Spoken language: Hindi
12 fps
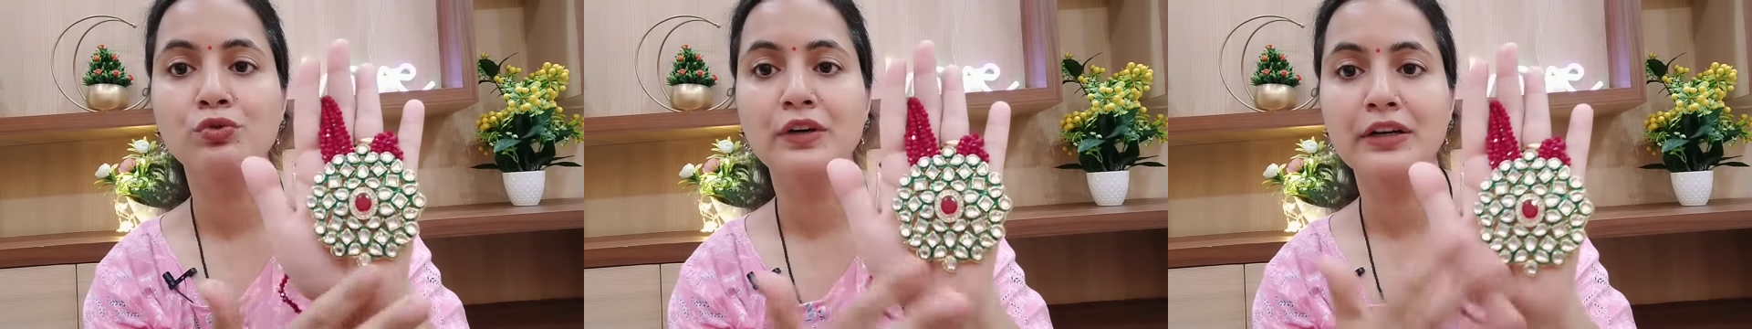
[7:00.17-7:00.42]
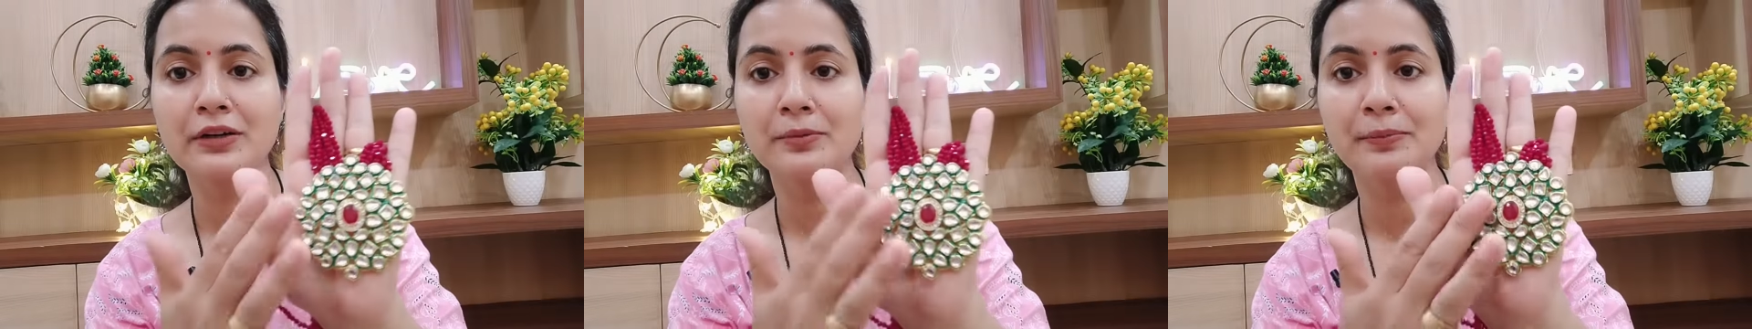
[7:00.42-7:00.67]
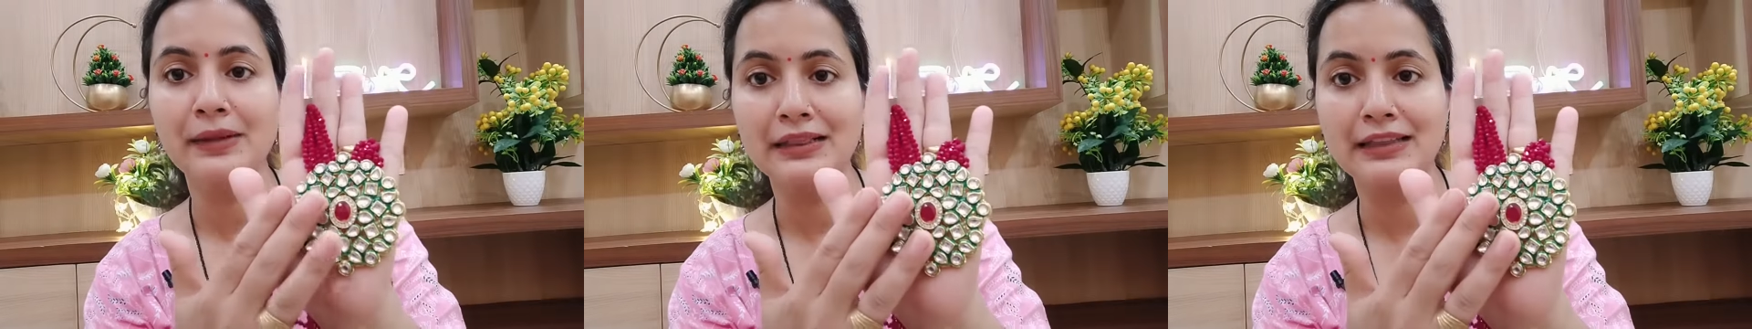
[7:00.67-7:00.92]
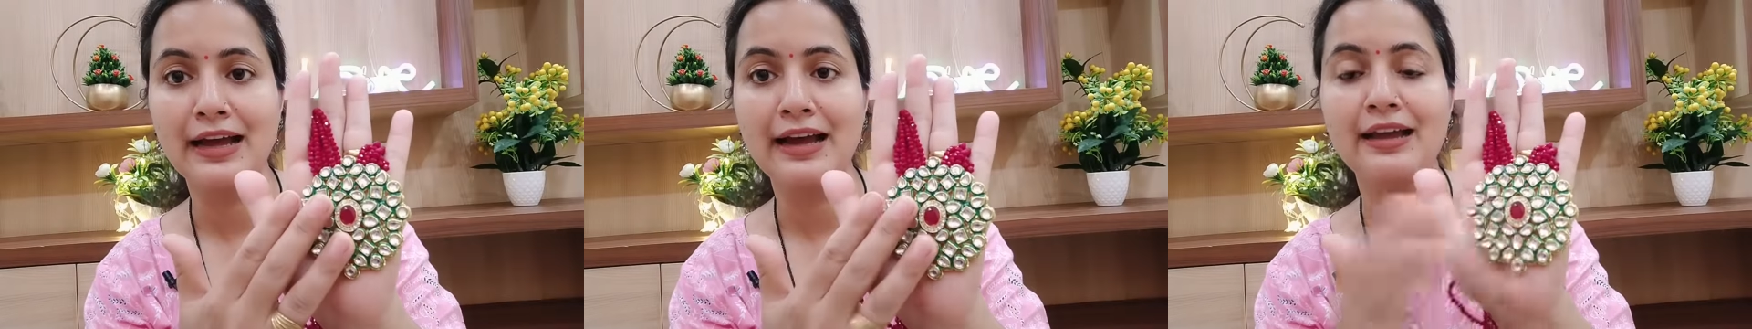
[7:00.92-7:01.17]
वर्क
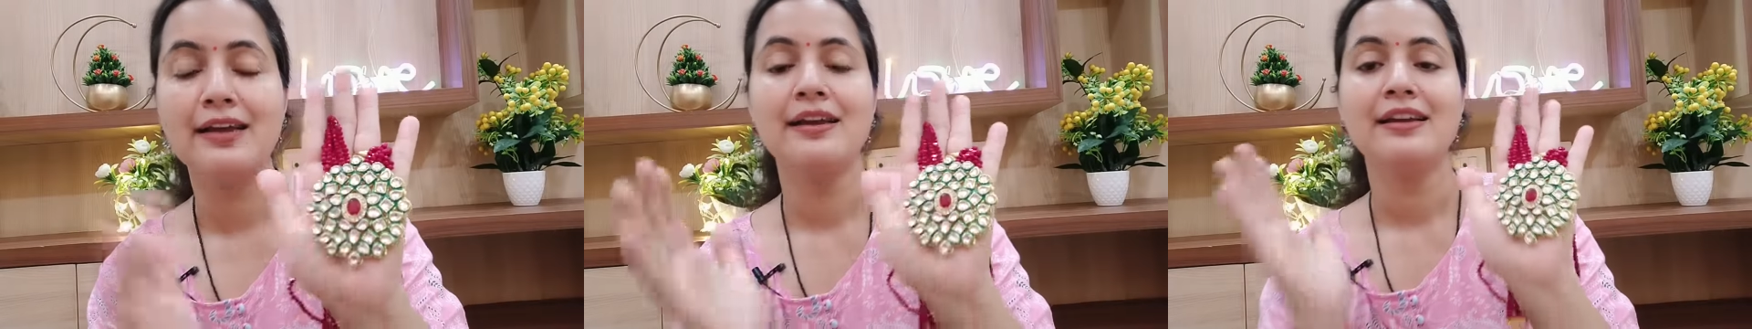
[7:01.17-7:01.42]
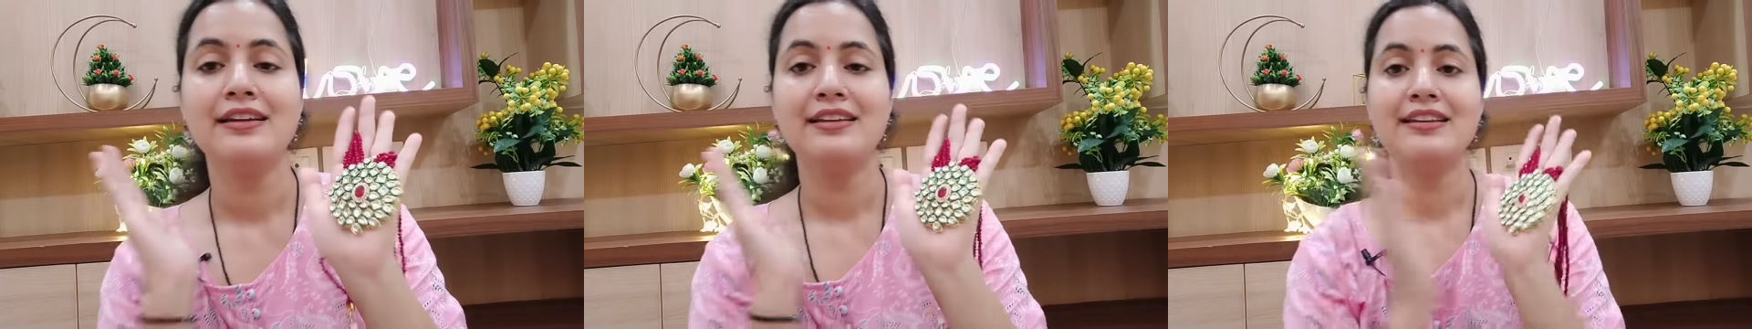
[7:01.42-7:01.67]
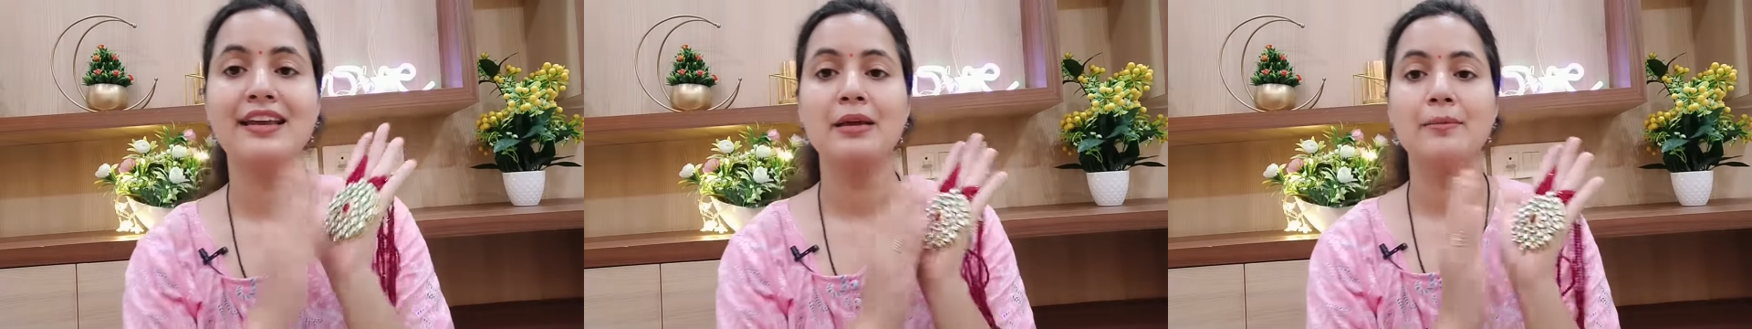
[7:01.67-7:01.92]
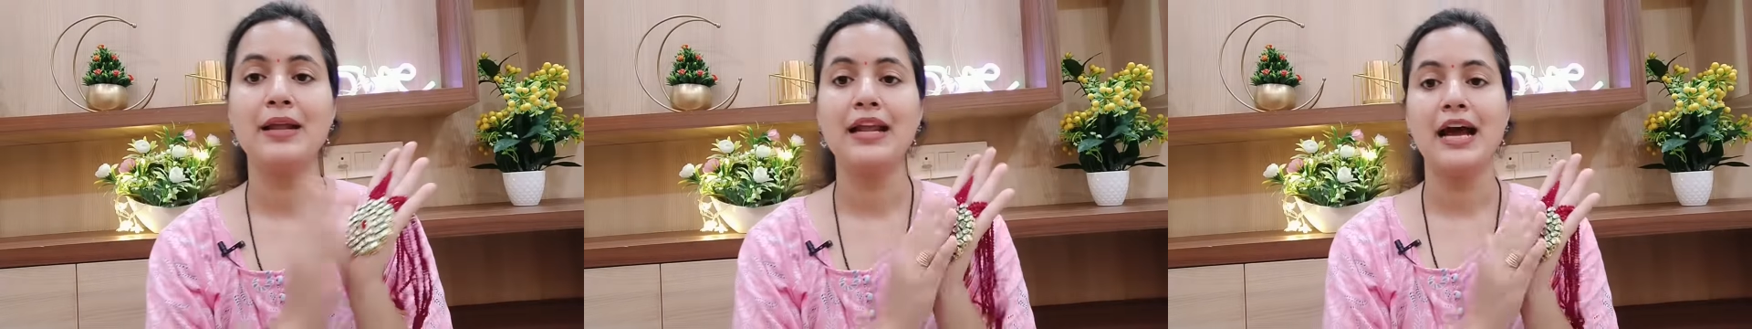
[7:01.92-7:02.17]
मिलता है ये
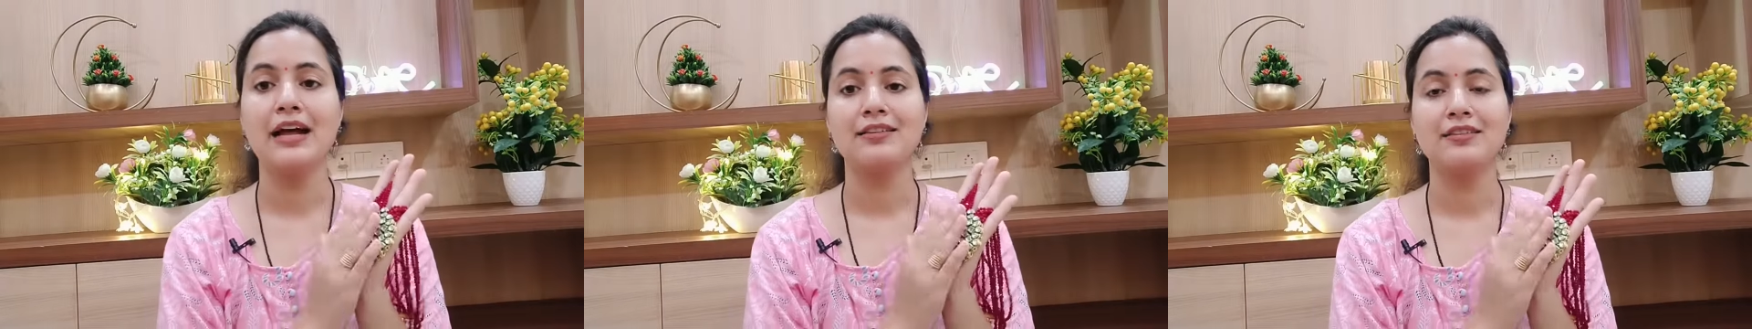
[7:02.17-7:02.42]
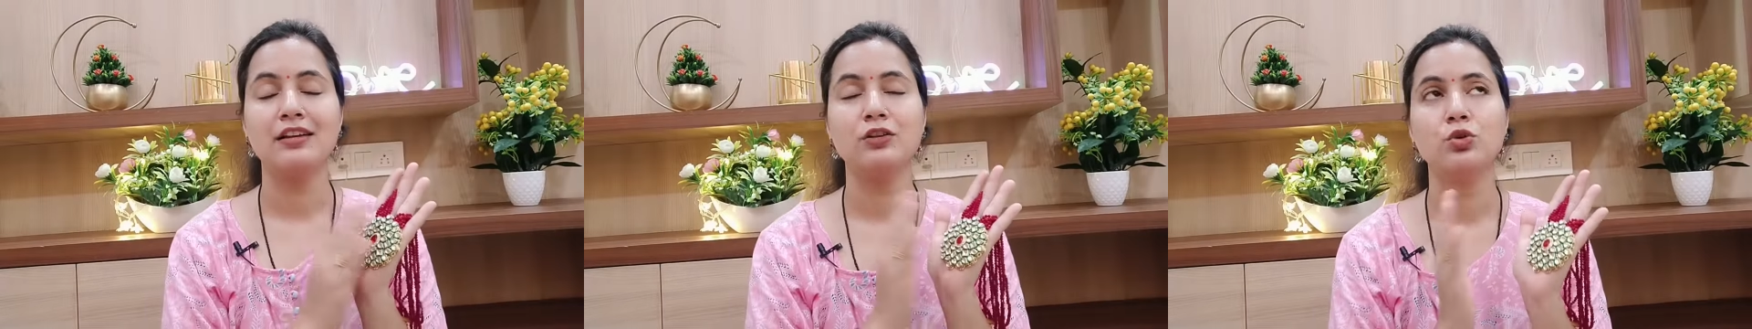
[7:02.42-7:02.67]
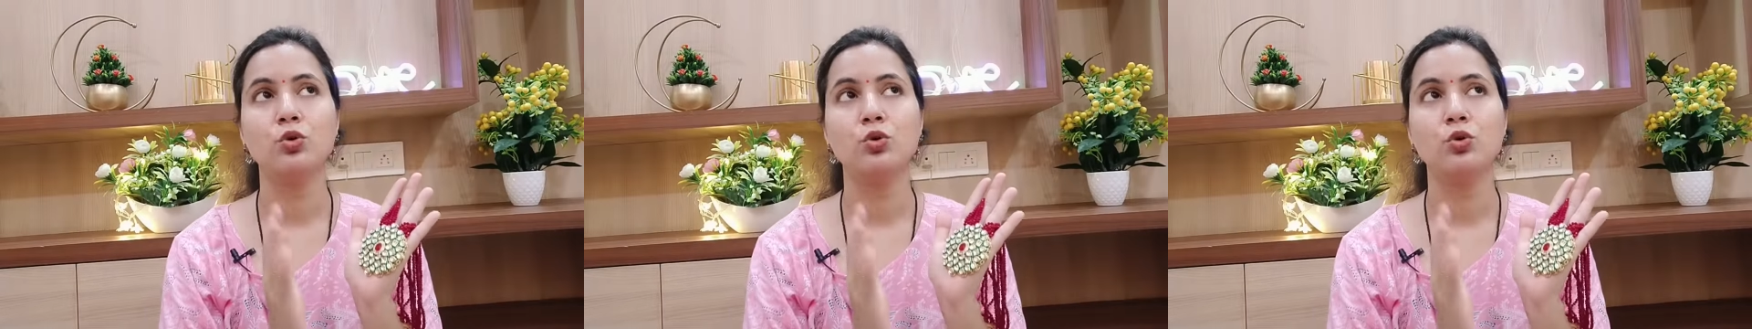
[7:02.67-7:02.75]
मैंने आज से